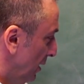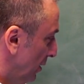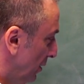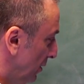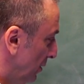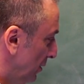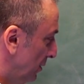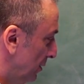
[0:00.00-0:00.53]

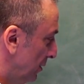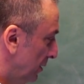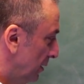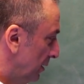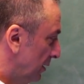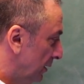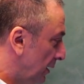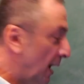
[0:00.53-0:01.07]

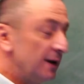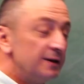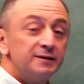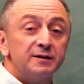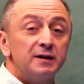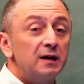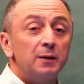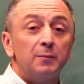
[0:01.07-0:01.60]
e,
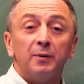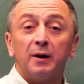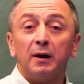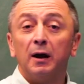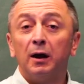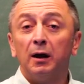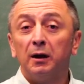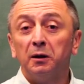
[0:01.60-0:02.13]

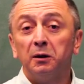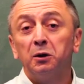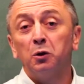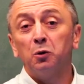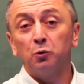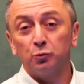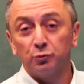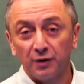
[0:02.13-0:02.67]
Gayserepe
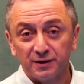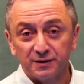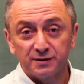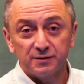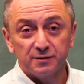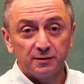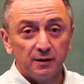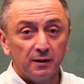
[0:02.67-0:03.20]

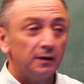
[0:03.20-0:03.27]
Gihutas,